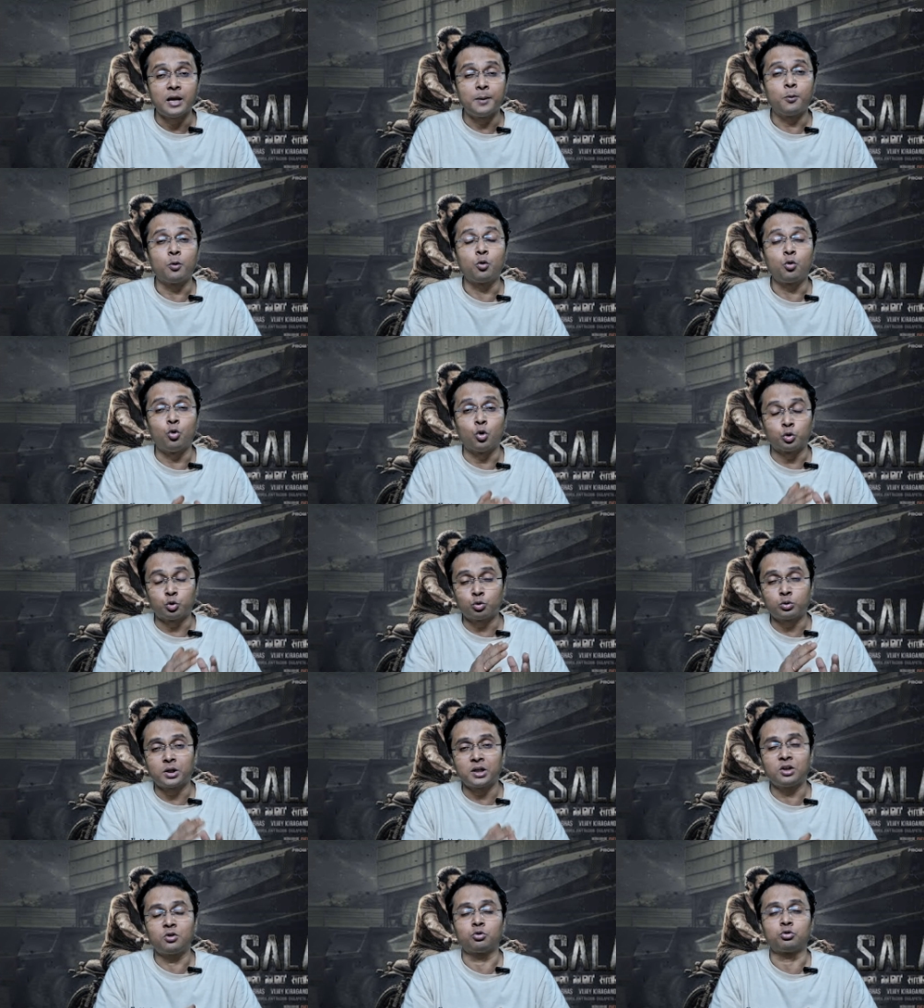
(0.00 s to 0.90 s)
এবং
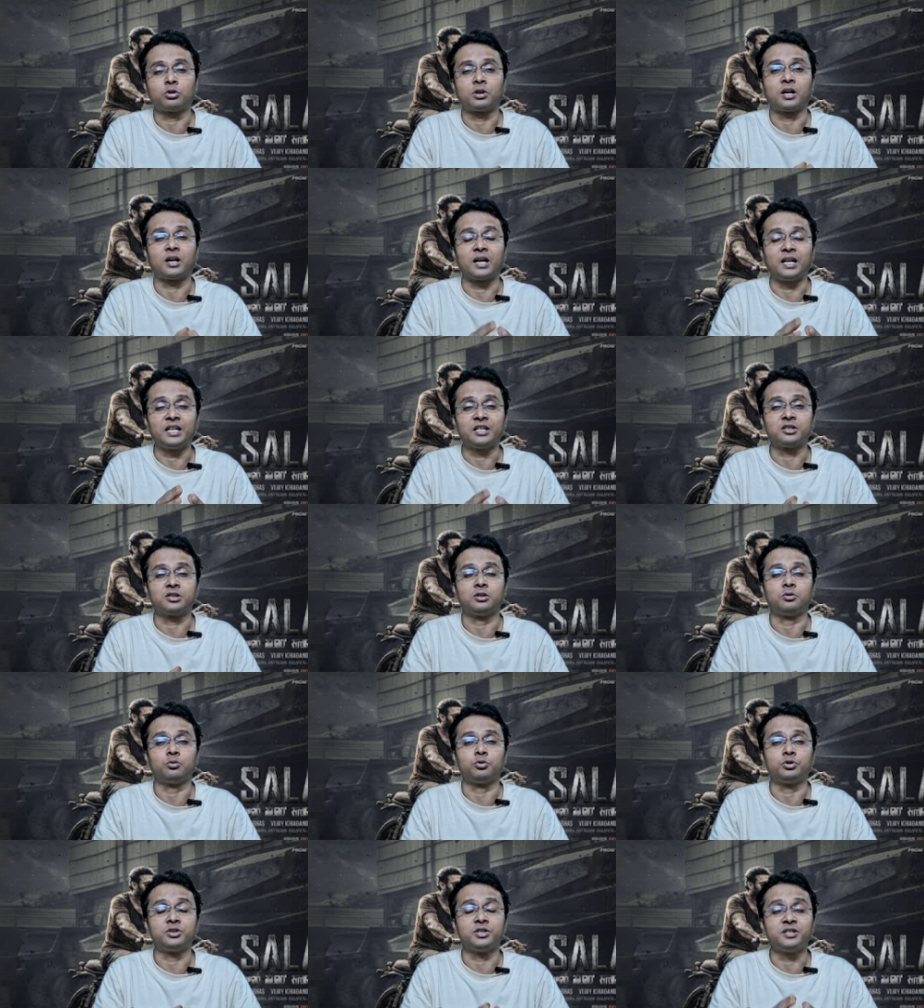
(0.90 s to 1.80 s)
গতকালে কত টাকা
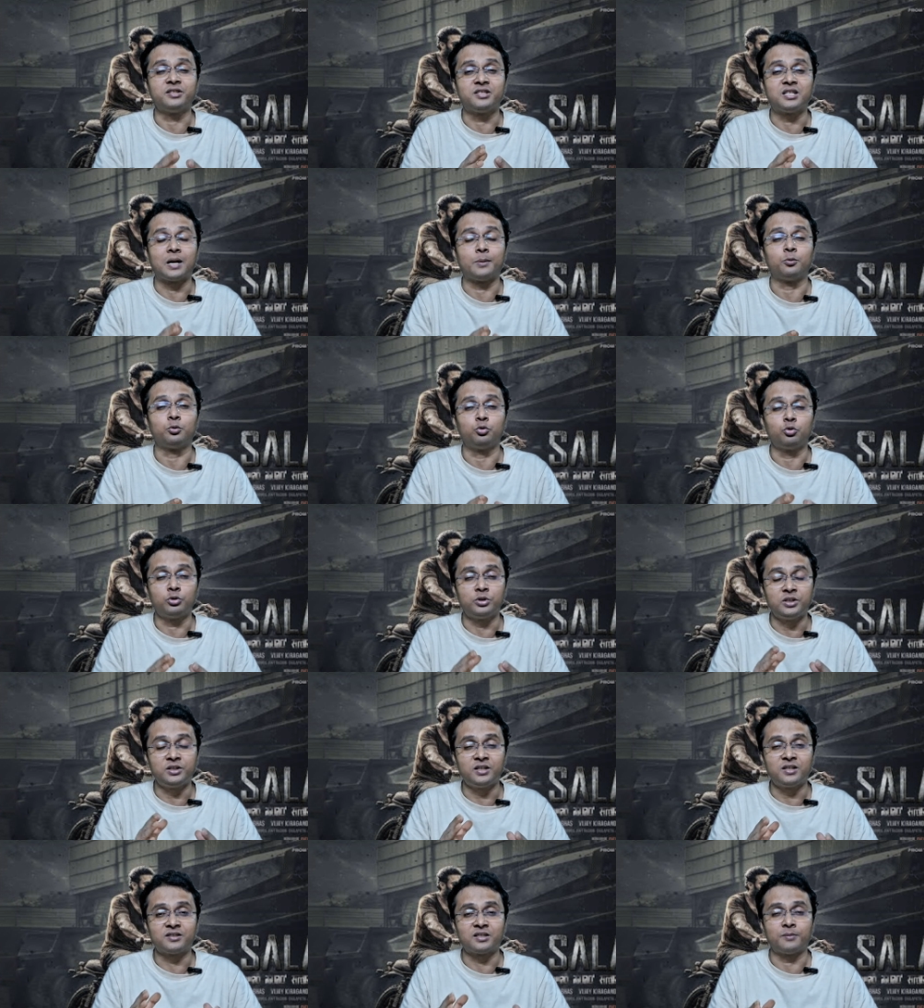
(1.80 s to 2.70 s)
কালেকশন করেছে যাবতীয়
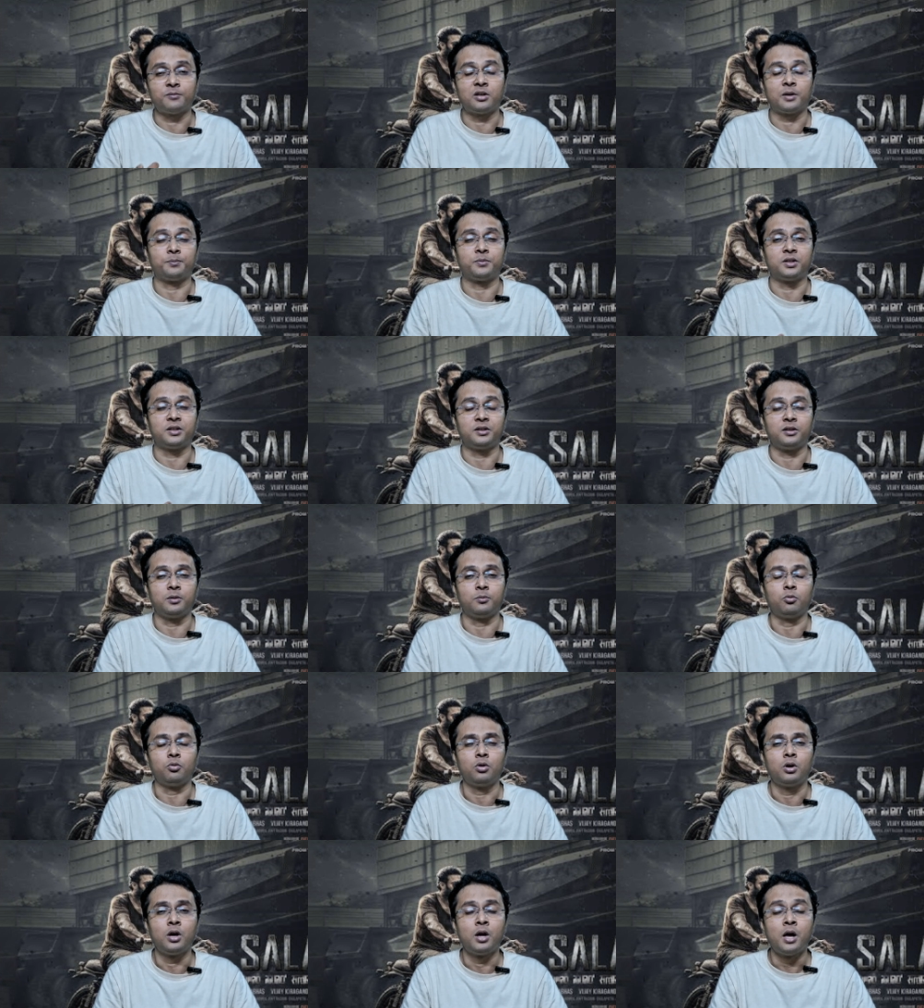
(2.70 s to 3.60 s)
ডিটেলস আমি আপনাদের দেব